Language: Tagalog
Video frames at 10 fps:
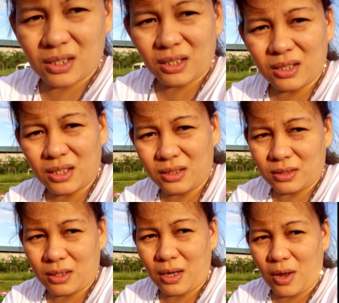Ang ganda
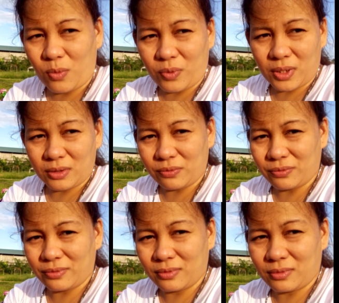ng tanawin.
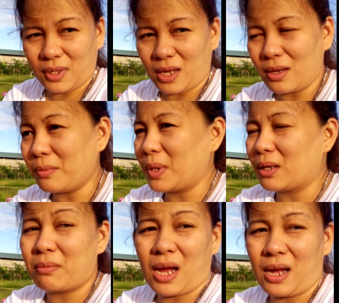
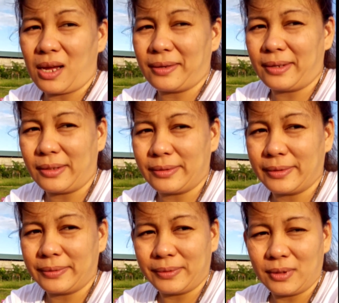Tahimik, mahangin.
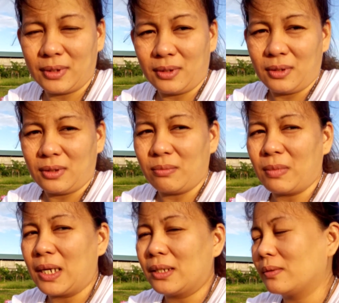ba
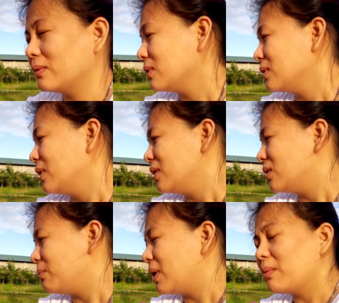diba?
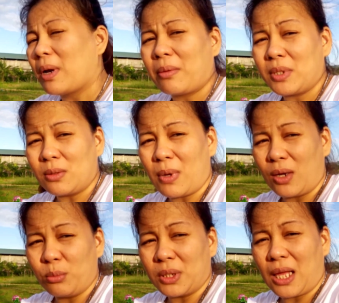Yung mga mamis,
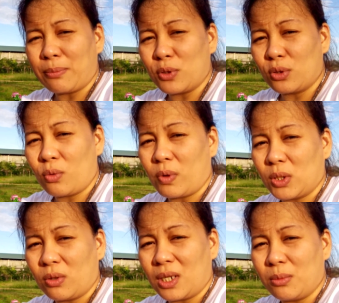bago matapos to, wag
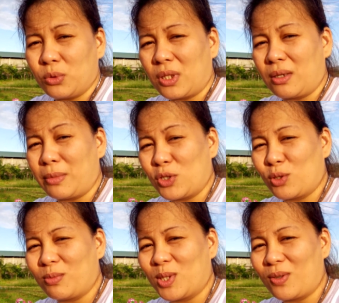niyong kalimutang
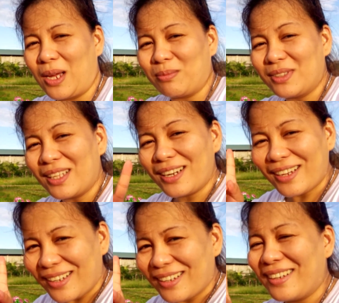mag-subscribe.
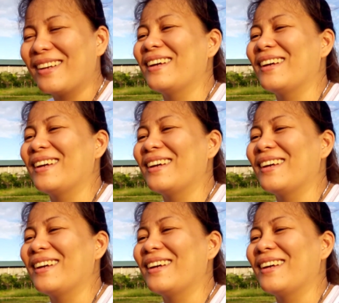Tada!